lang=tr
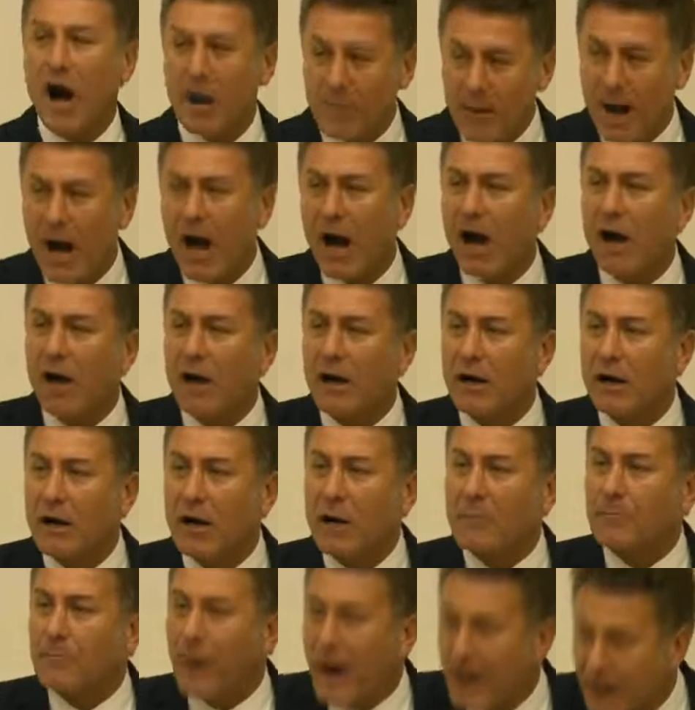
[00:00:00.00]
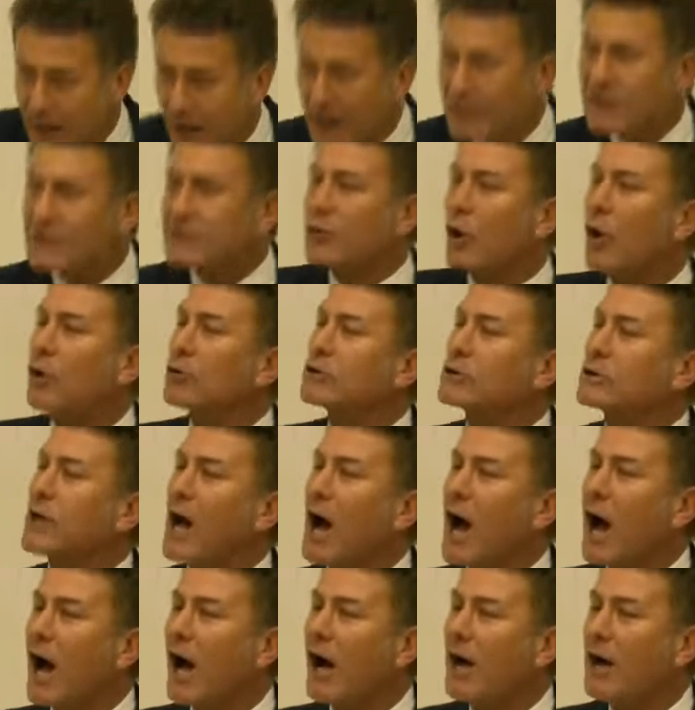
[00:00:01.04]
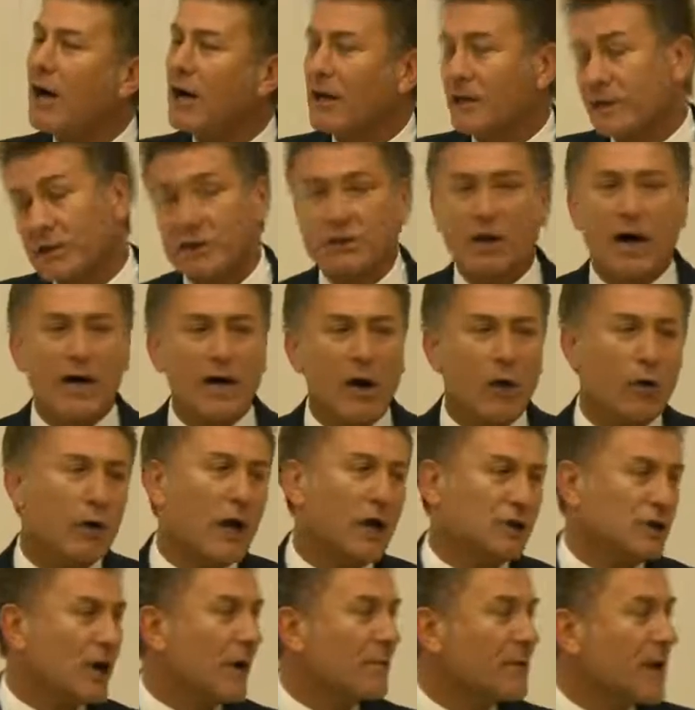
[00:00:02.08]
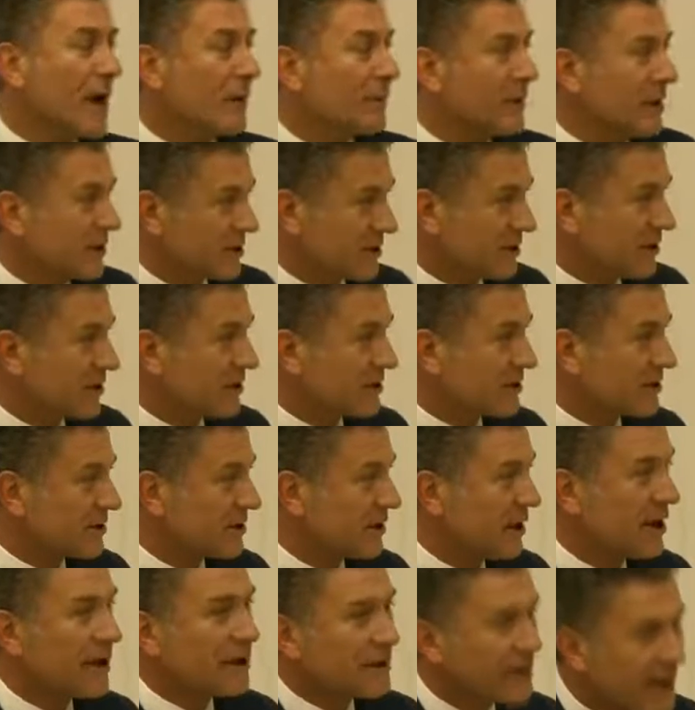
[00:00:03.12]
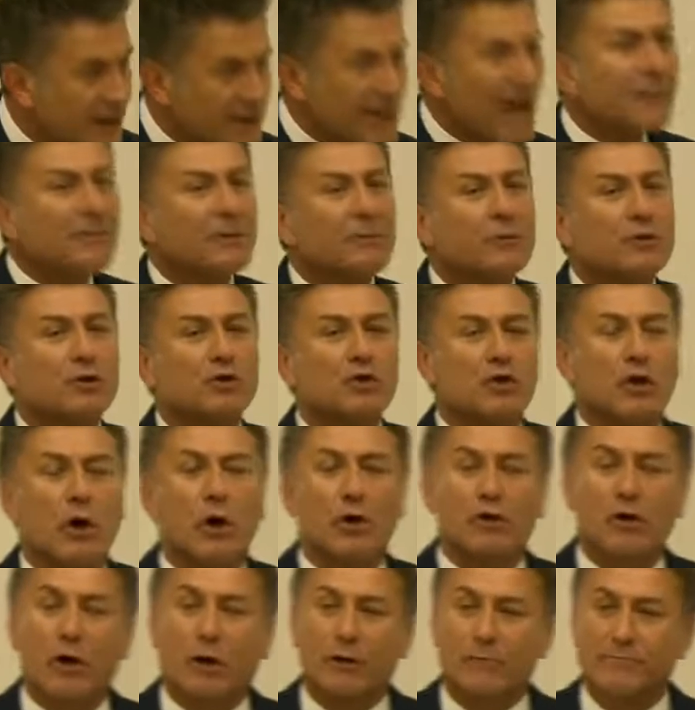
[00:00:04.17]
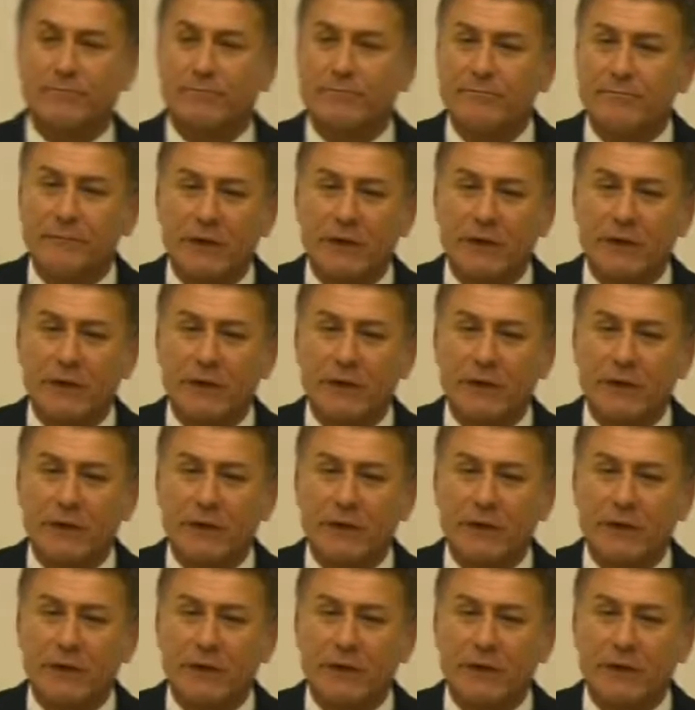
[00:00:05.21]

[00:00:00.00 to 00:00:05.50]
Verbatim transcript: ama paranız da olsa gıdaya ulaşamayabilirsiniz. Neden mi bunu söylüyorum?